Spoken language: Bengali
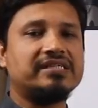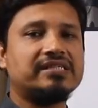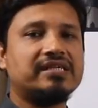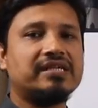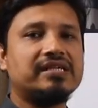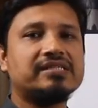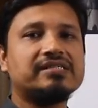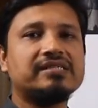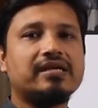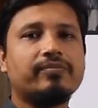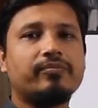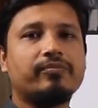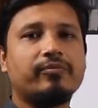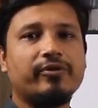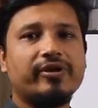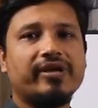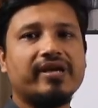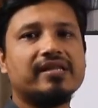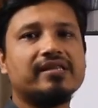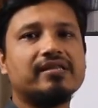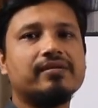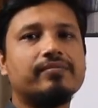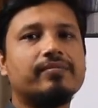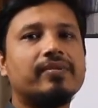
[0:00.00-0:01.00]
সালে যারা
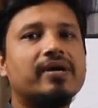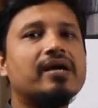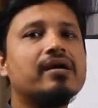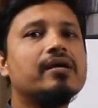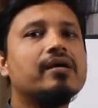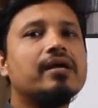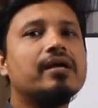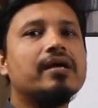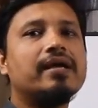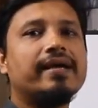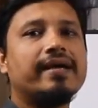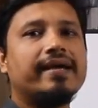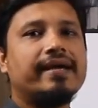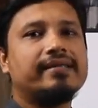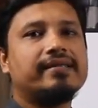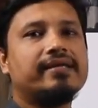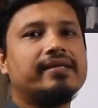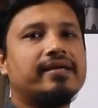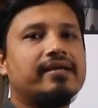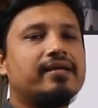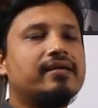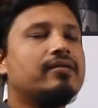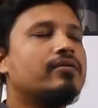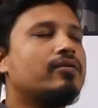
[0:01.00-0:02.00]
পরীক্ষা দিবা
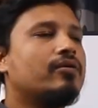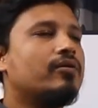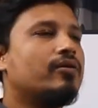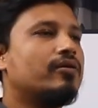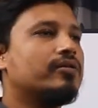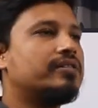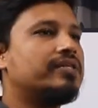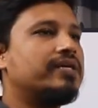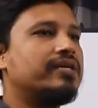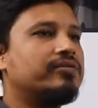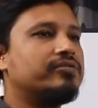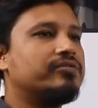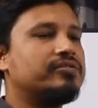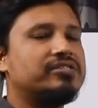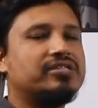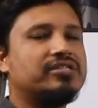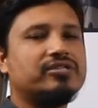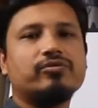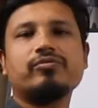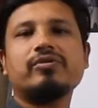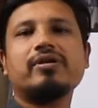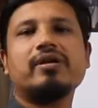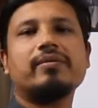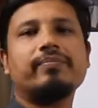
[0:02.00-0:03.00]
এদের অধ্যায় হচ্ছে
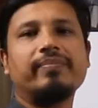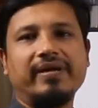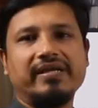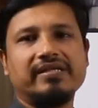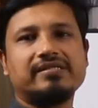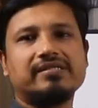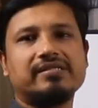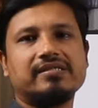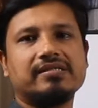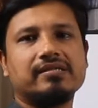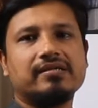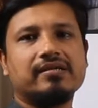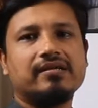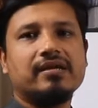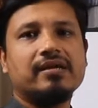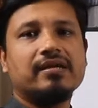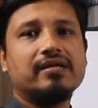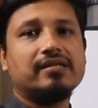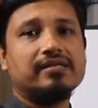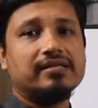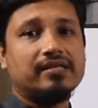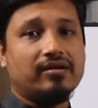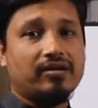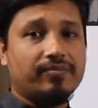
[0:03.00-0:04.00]
টোটাল পাঁচটি
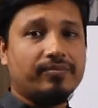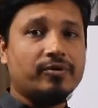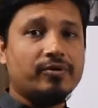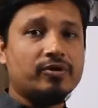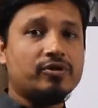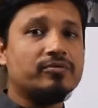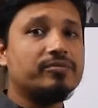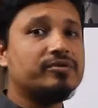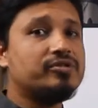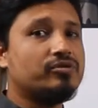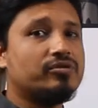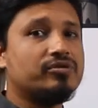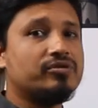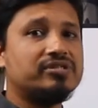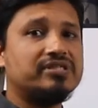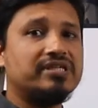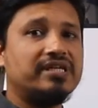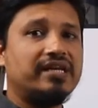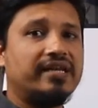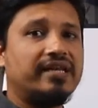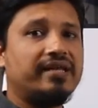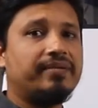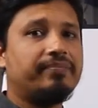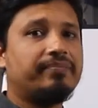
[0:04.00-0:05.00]
তাহলে প্রথমে চলো
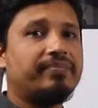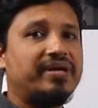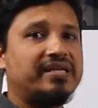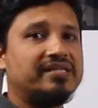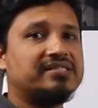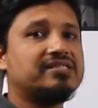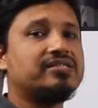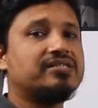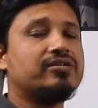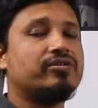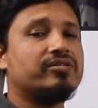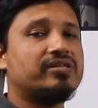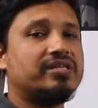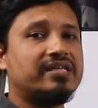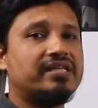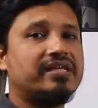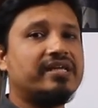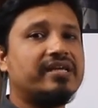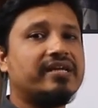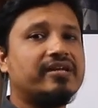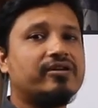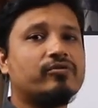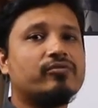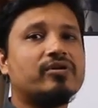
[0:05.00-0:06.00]
জেনে নিই পাঁচটি অধ্যায়
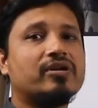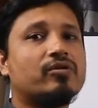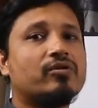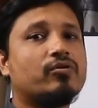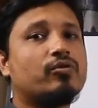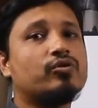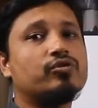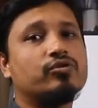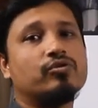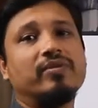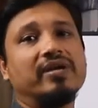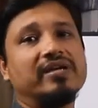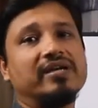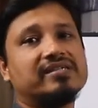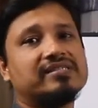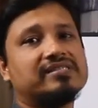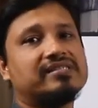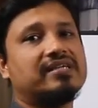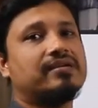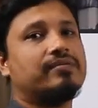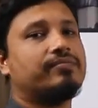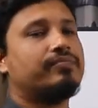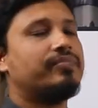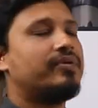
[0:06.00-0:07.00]
থেকে টোটাল কত মার্কস
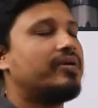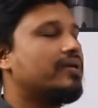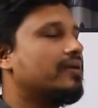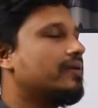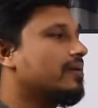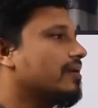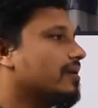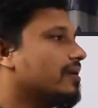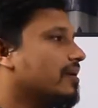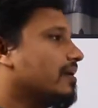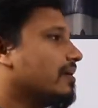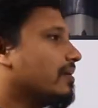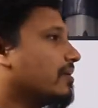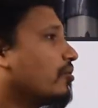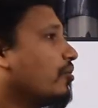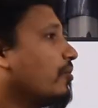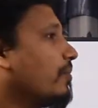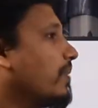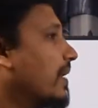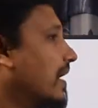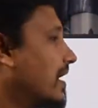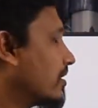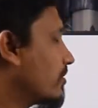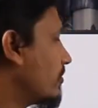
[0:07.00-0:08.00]
থাকবে খুব
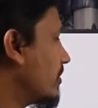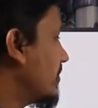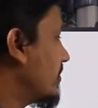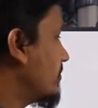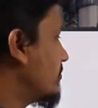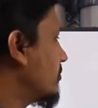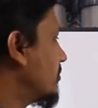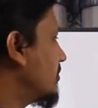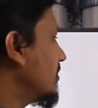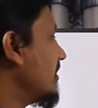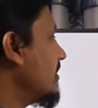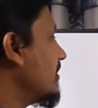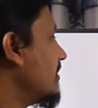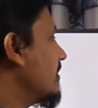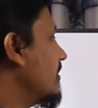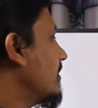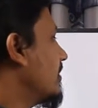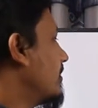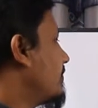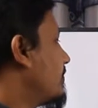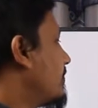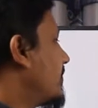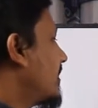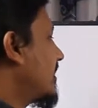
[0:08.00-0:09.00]
ভালো করে বুঝি
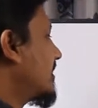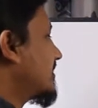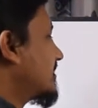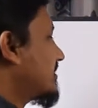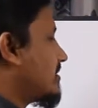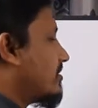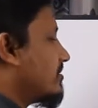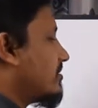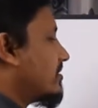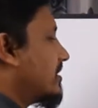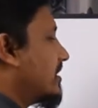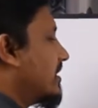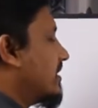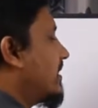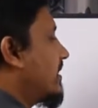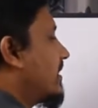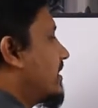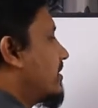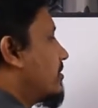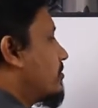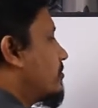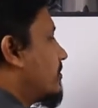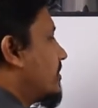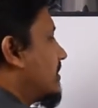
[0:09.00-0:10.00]
পাঁচটা অধ্যায়
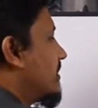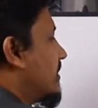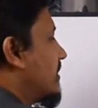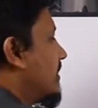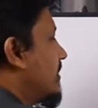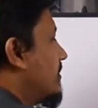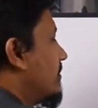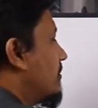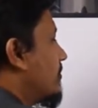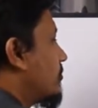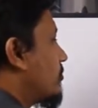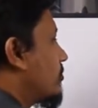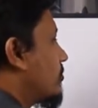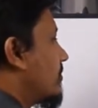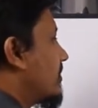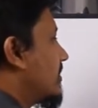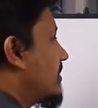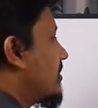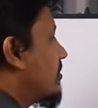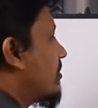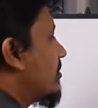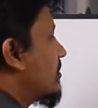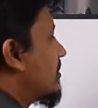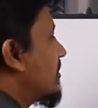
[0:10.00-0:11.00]
থেকে তোমাদের
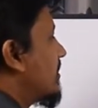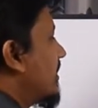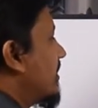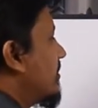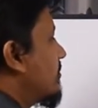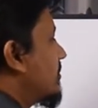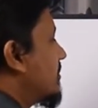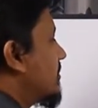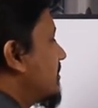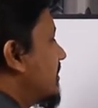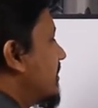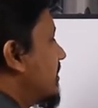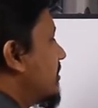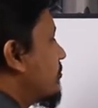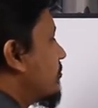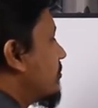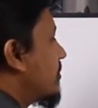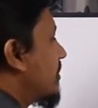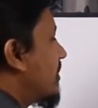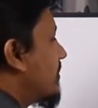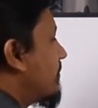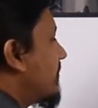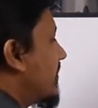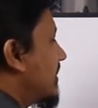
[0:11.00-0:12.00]
তোমাদের অধ্যায় হচ্ছে
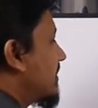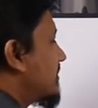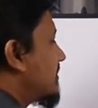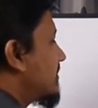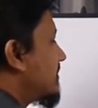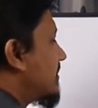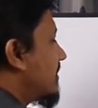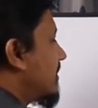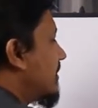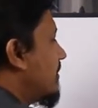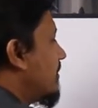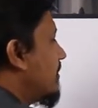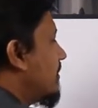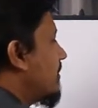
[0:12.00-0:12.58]
টোটাল পাঁচটা